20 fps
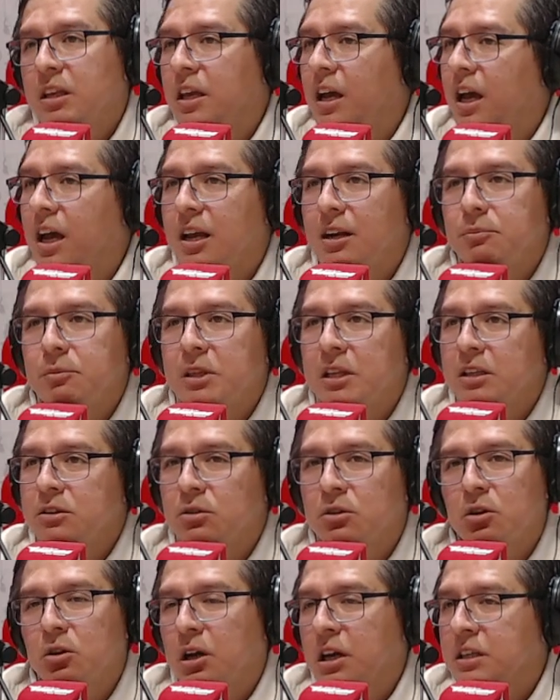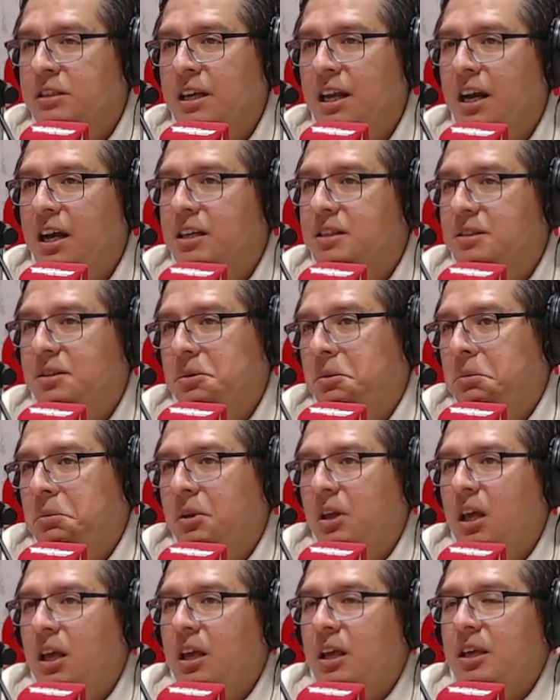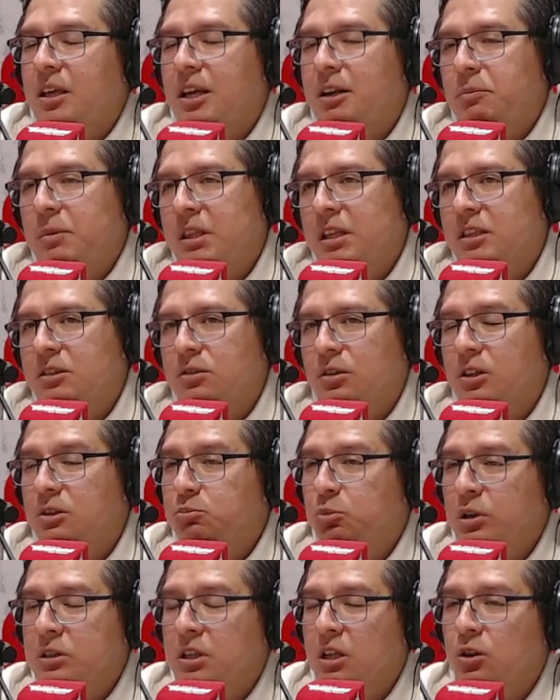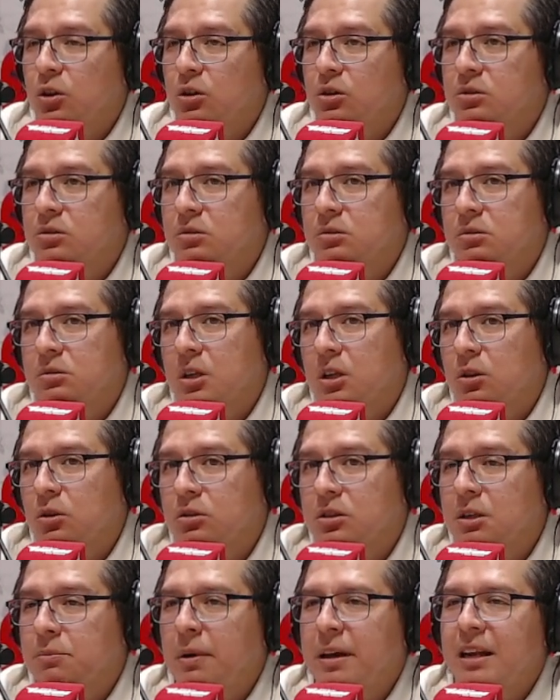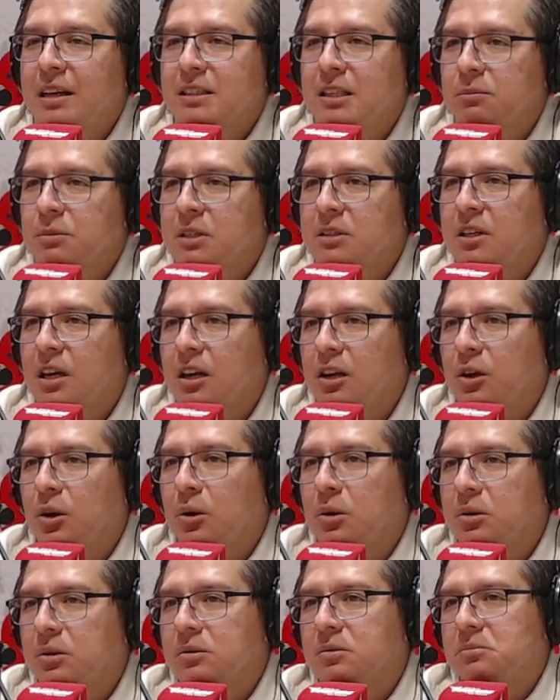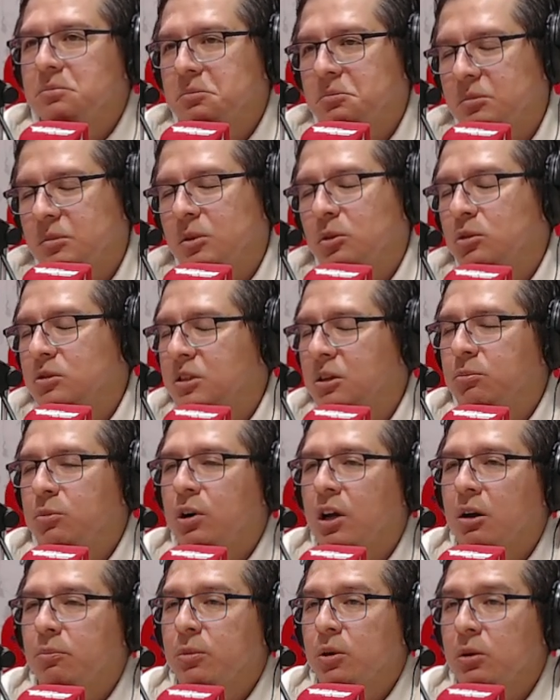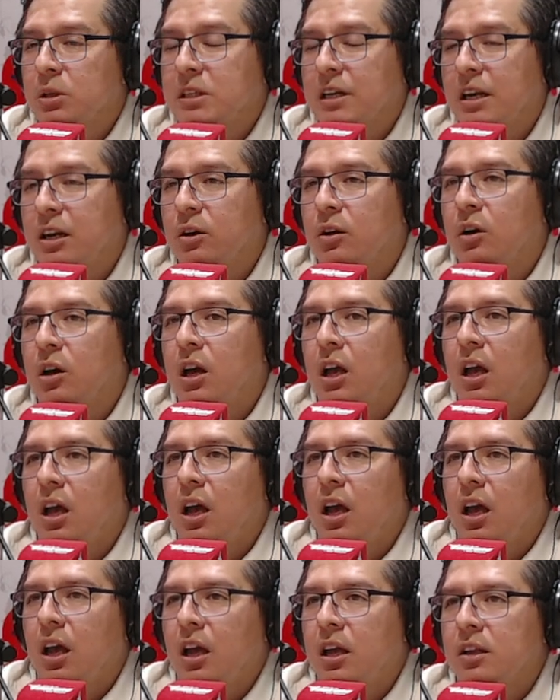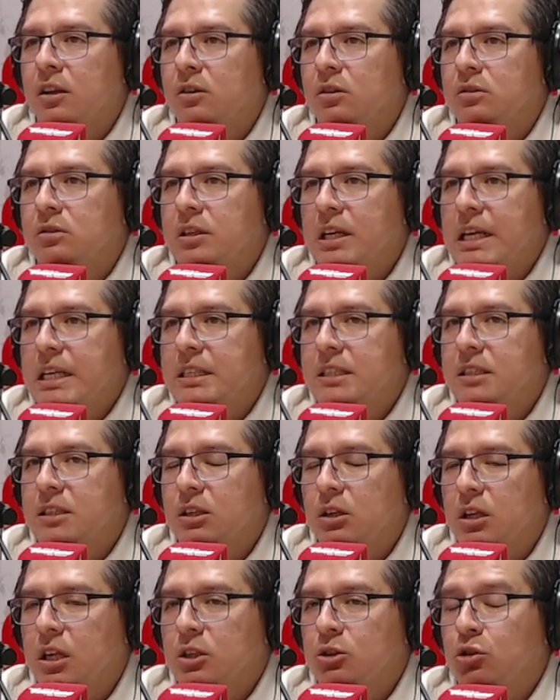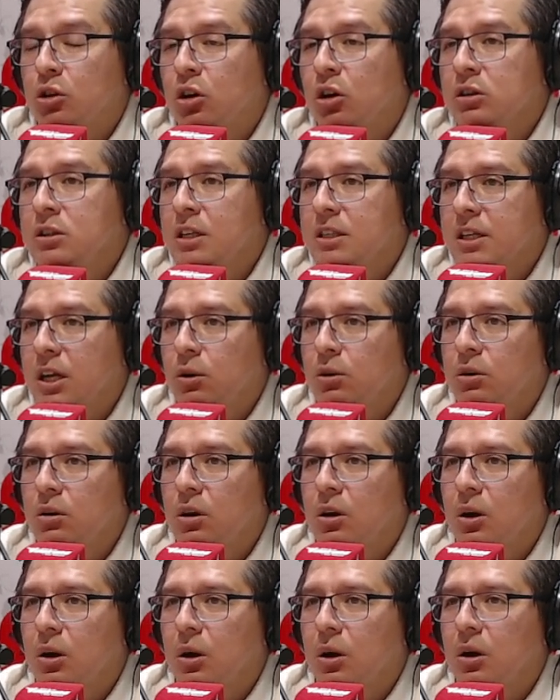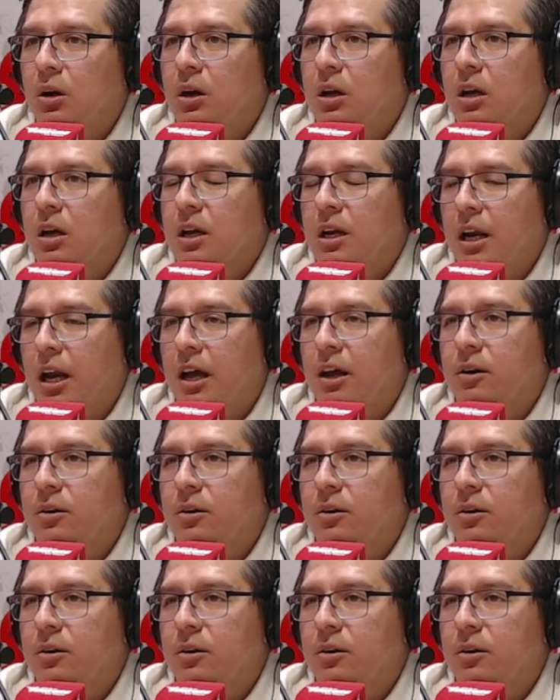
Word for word: ya el ministro dijo que salgas. Y el ministro después de dos, de dos semanas también salió. No sé por qué, pero salió. Entonces, son cosas que País, no, pobre